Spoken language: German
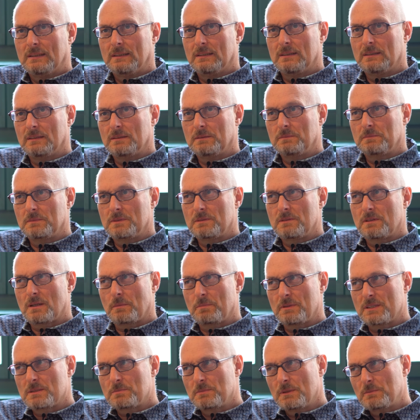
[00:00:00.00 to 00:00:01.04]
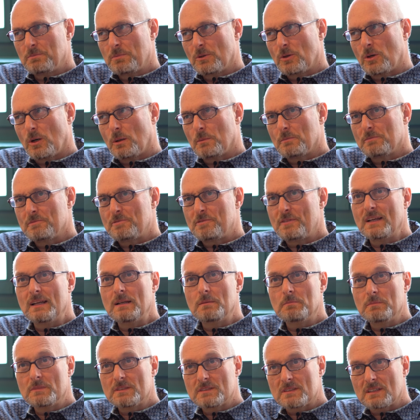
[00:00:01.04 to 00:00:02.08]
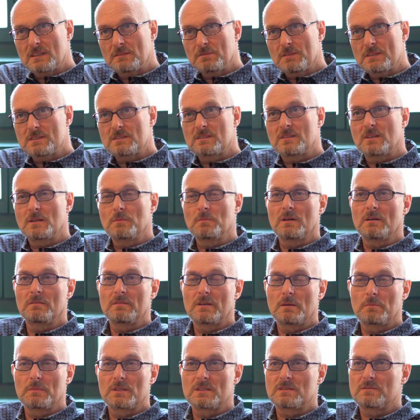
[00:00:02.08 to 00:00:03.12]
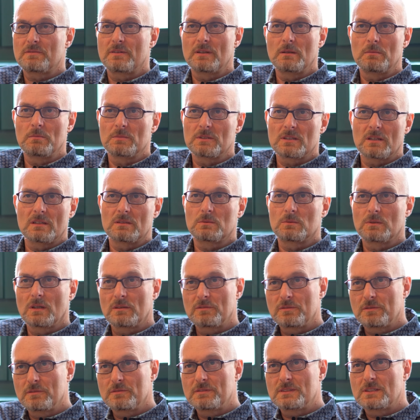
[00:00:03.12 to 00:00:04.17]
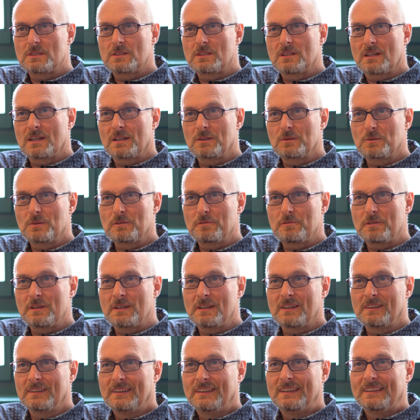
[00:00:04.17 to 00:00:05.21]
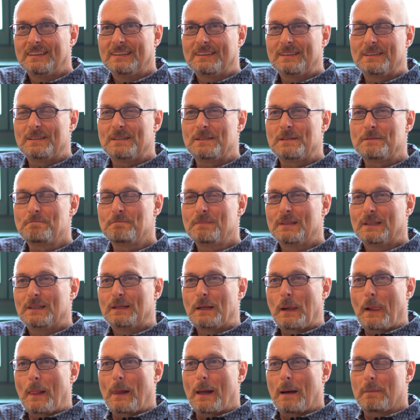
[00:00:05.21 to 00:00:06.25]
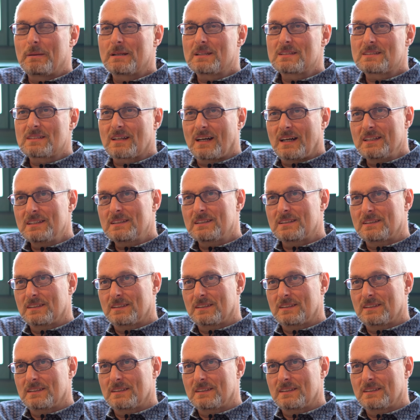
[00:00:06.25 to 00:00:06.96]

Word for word: Äh, ich habe jetzt mitbekommen, Film ist etwas Thema. Wir haben jetzt Film seit 150 Jahren ungefähr. Ähm, aber das reicht